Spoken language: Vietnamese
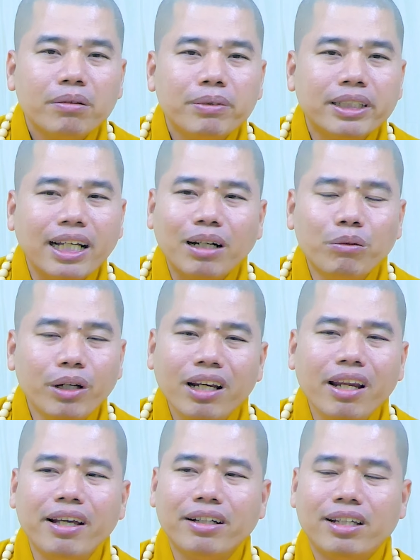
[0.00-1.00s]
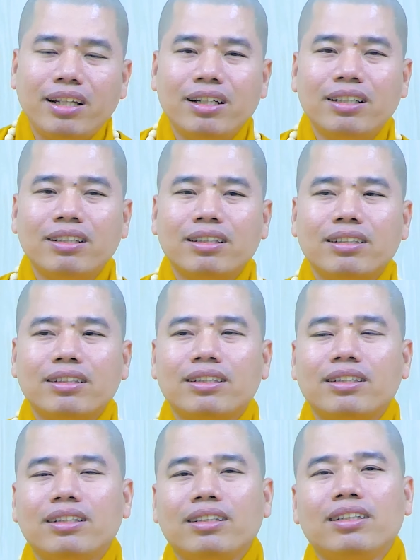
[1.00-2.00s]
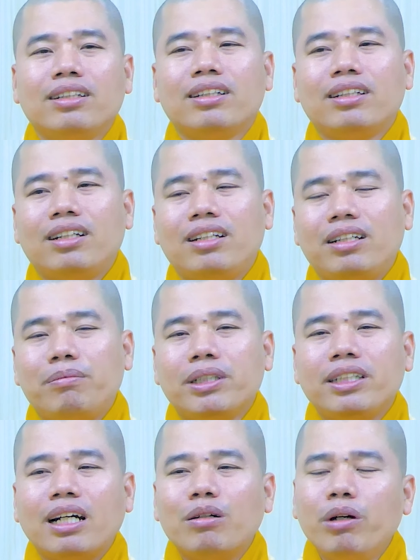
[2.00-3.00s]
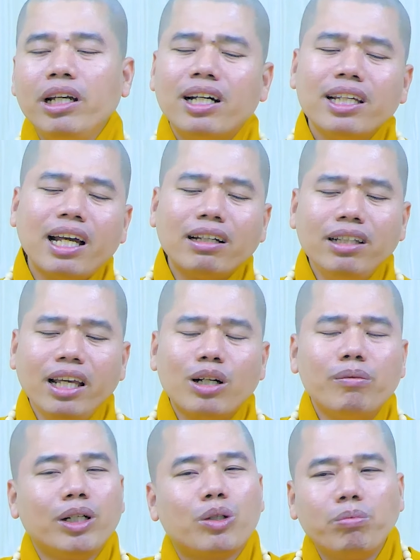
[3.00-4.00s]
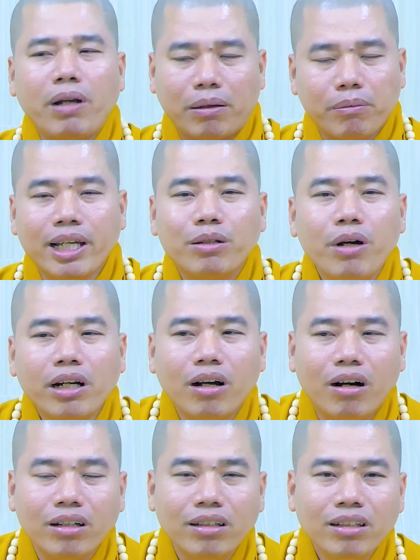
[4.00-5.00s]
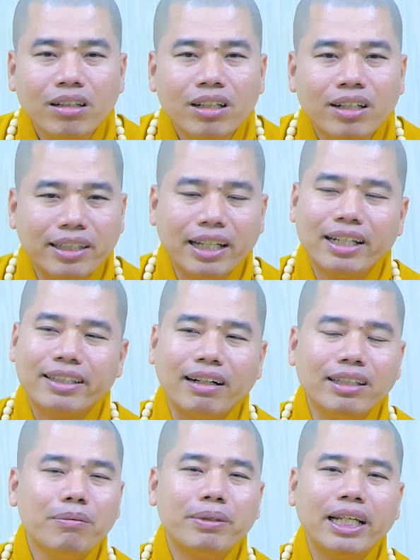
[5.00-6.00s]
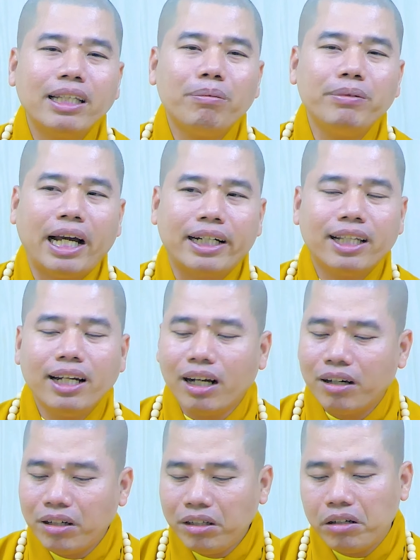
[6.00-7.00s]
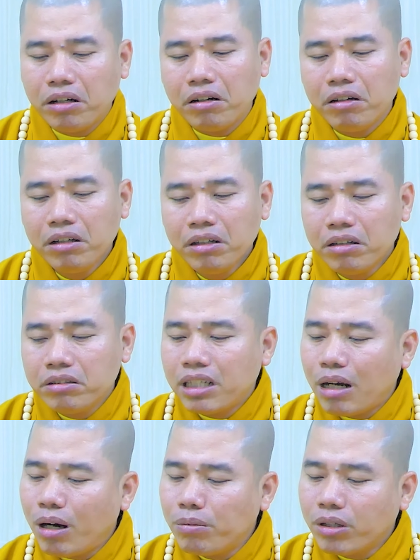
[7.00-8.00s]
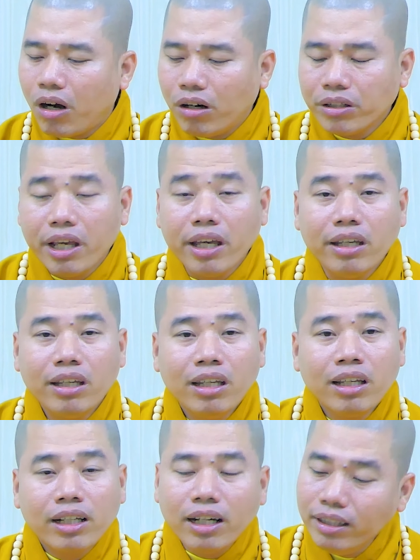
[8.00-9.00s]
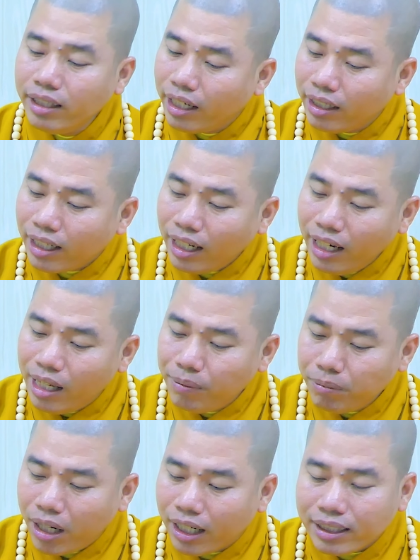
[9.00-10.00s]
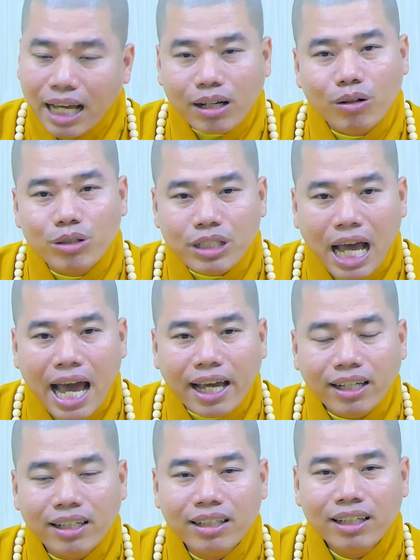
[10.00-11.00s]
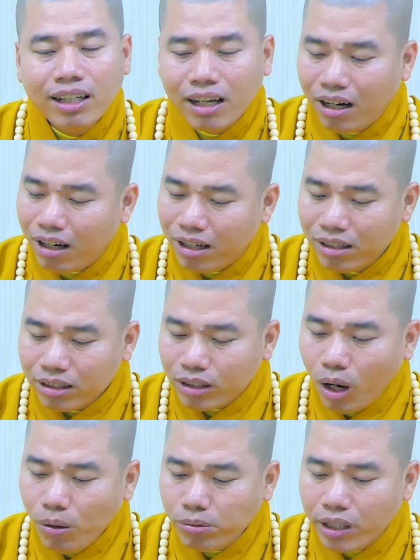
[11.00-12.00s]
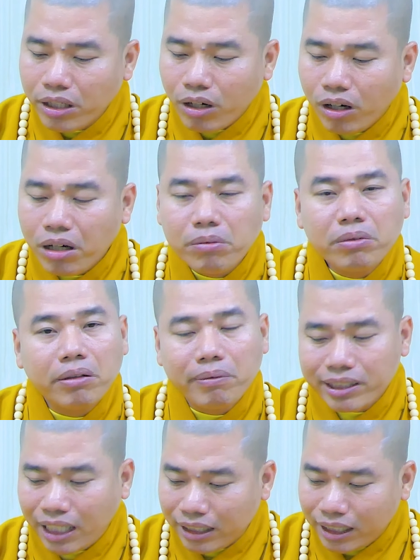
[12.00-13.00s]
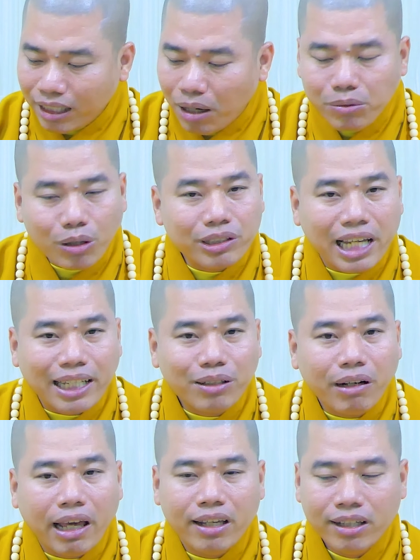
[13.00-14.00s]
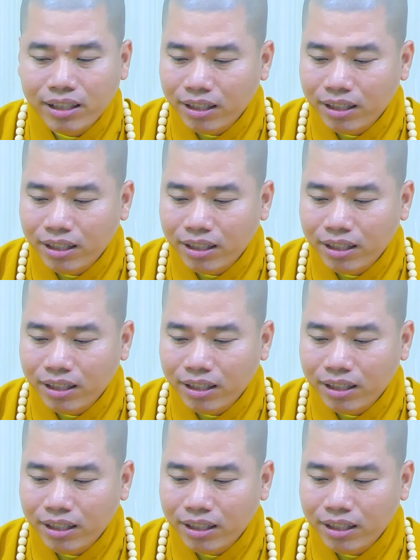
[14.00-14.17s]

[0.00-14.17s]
mình chăn quý liền vậy đó mình chăn quý cái nhân viên của mình cũng đặc biệt quá rồi vậy thì tự nhiên mình thấy chấp nhận chứ đừng có nói ờ sao ông còn gì cứ nhìn cái điểm mà người ta còn sai ờ tốt gì rồi không mà tại sao ông còn sai chỗ này